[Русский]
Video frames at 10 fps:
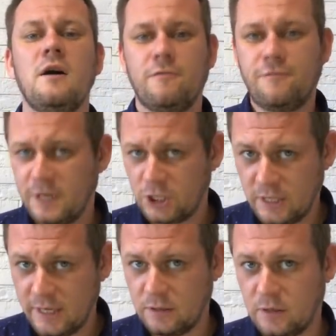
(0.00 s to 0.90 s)

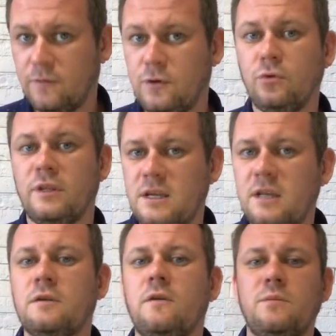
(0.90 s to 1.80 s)
вышло интервью
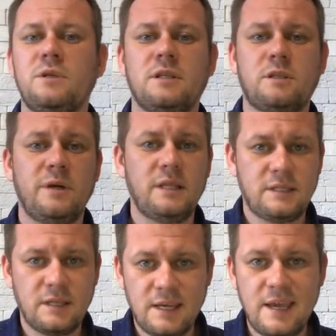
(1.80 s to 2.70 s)
донецкого бизнесмена
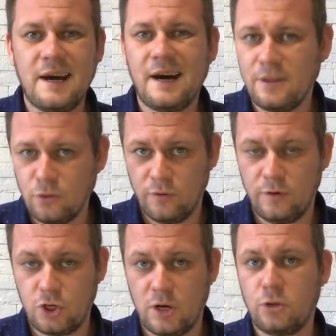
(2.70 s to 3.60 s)
Сергея
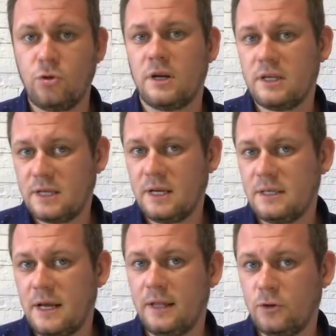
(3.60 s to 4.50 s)
Хановича, который
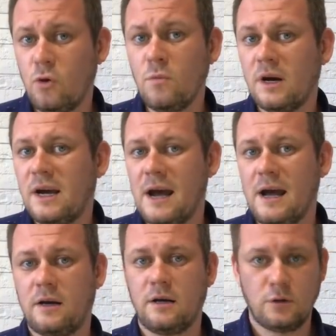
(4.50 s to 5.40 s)
рассказал о том,
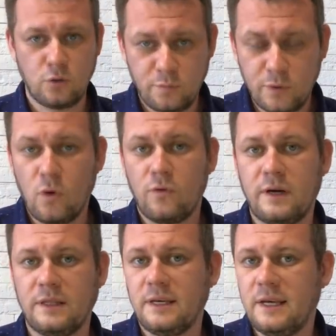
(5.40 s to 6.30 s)
как
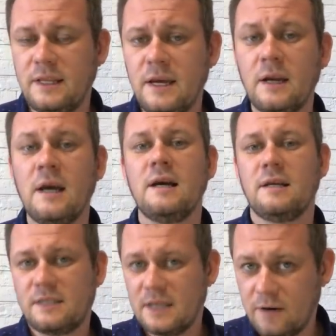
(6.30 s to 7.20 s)
группировка ДНР
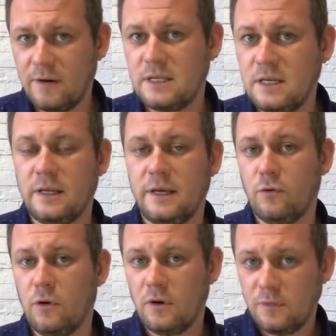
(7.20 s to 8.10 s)
захватила
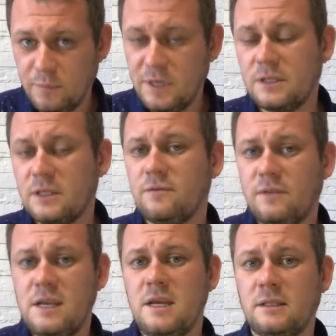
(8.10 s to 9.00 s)
его бизнес в
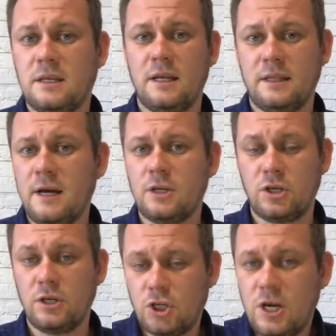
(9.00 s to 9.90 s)
Донецке, а
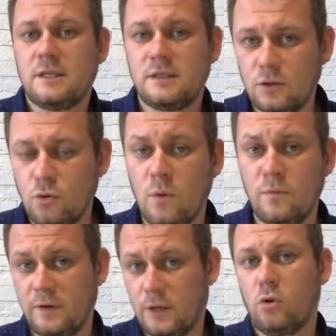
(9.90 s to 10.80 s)
также частный
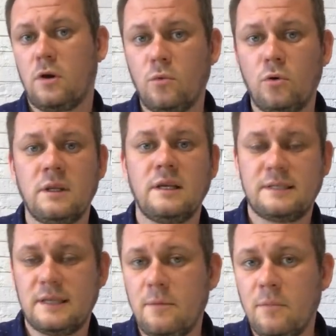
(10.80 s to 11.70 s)
дом, в котором он
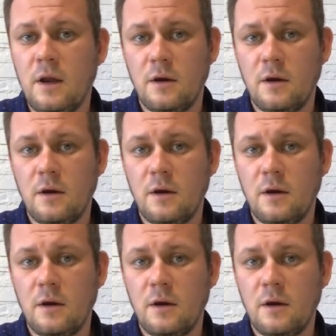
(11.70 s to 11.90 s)
сам